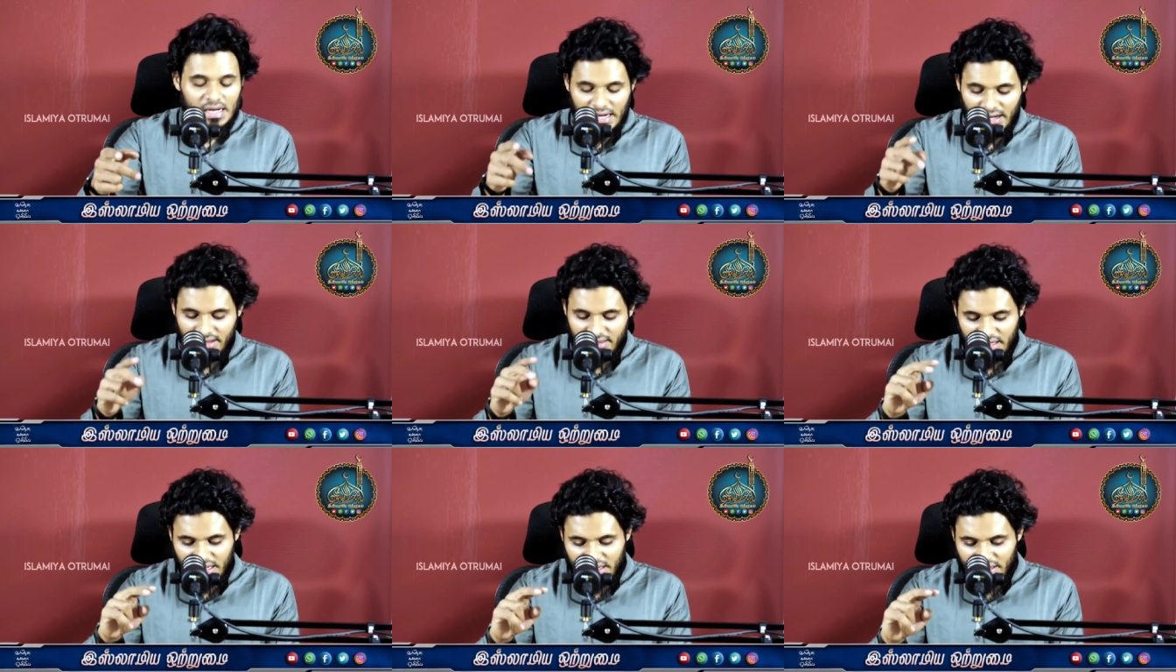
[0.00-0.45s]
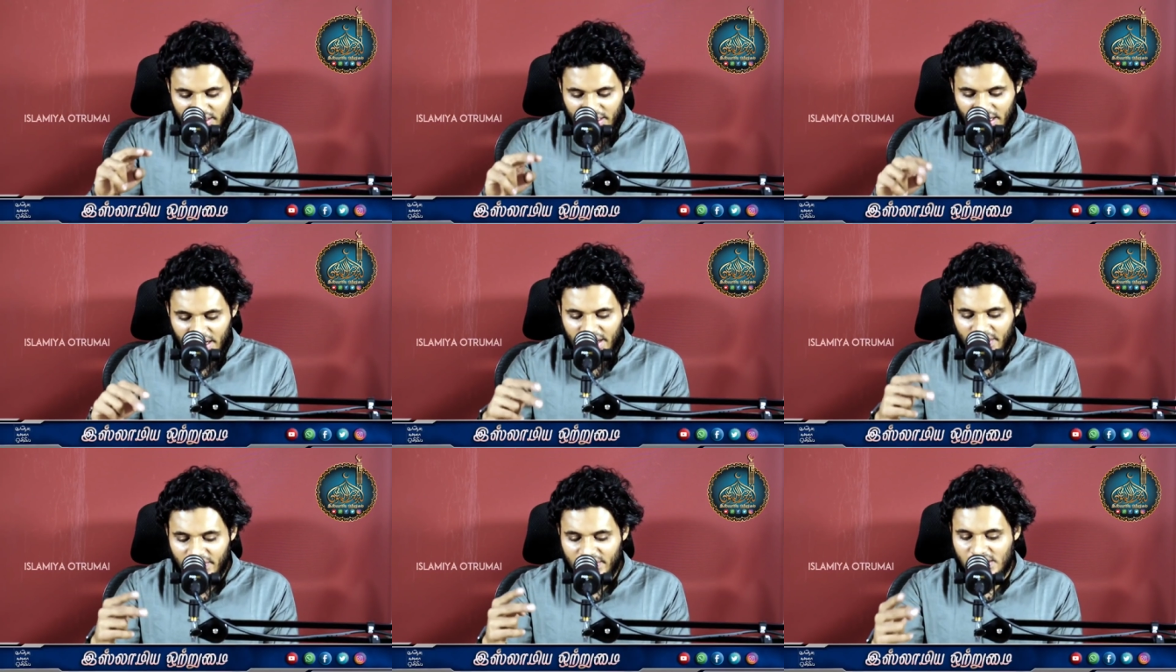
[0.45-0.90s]
அல்லது
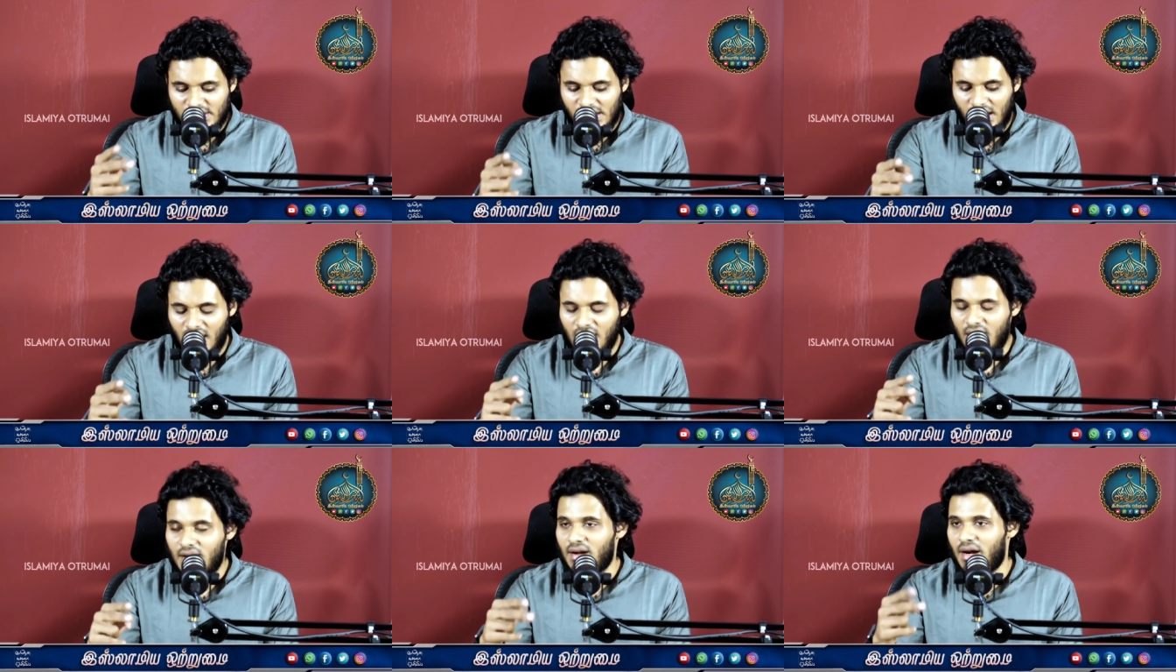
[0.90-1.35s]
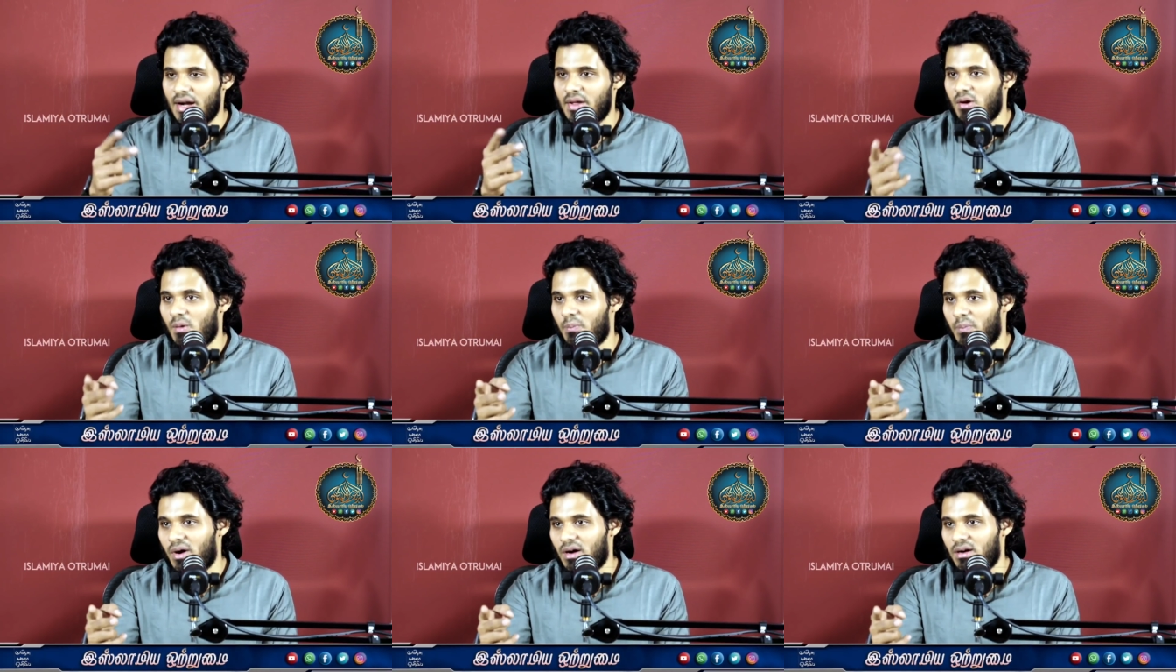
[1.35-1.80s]
ரெண்டு அடி வச்சானா ரெண்டு
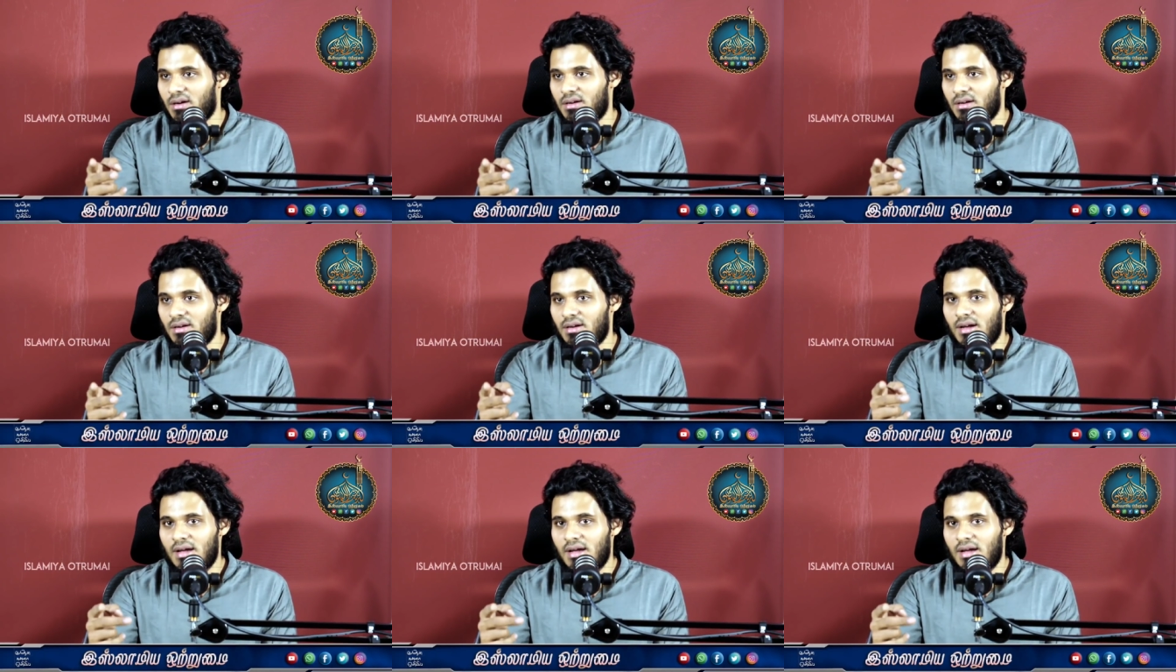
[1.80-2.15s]
அடி வைப்பான்